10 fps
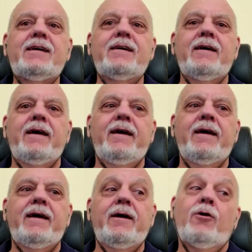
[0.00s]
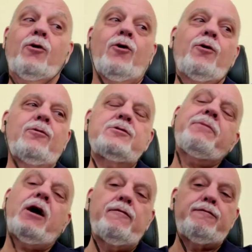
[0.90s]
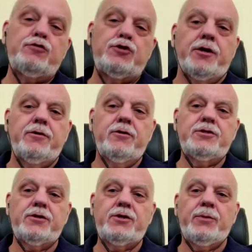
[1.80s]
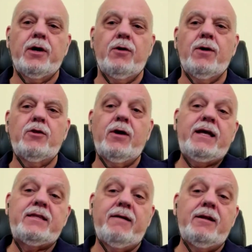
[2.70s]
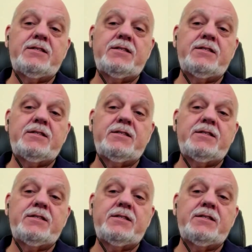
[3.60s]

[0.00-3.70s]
eh, o, lleva confusión, ¿no es cierto? Porque cuando alguien te habla de